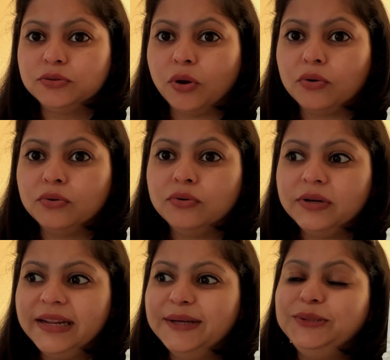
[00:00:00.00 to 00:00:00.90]

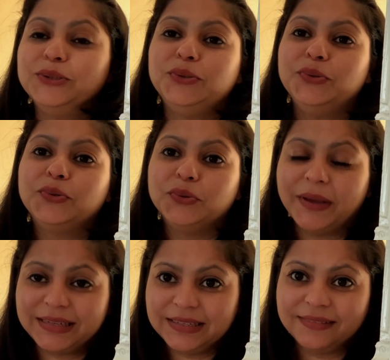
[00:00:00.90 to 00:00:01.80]
তখনের জন্য কোনো
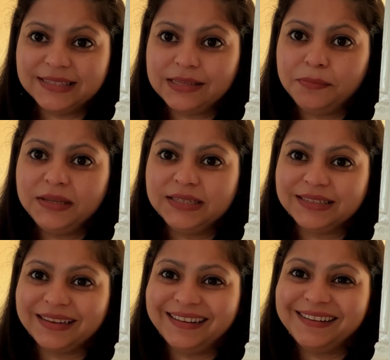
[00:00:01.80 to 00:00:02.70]
একটা রেসিপি
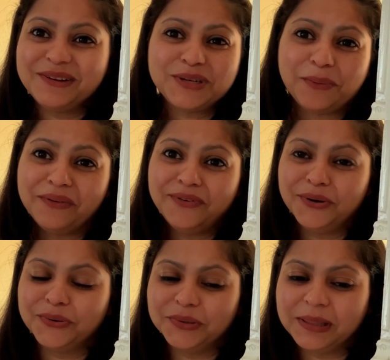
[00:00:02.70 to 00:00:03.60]
যেটা সবাই
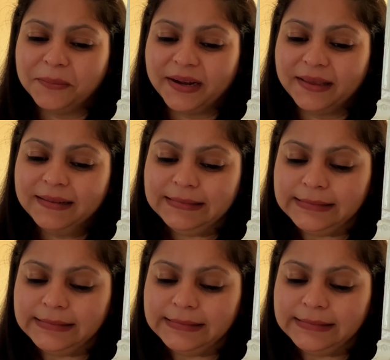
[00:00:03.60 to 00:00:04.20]
ফলো করতে পারে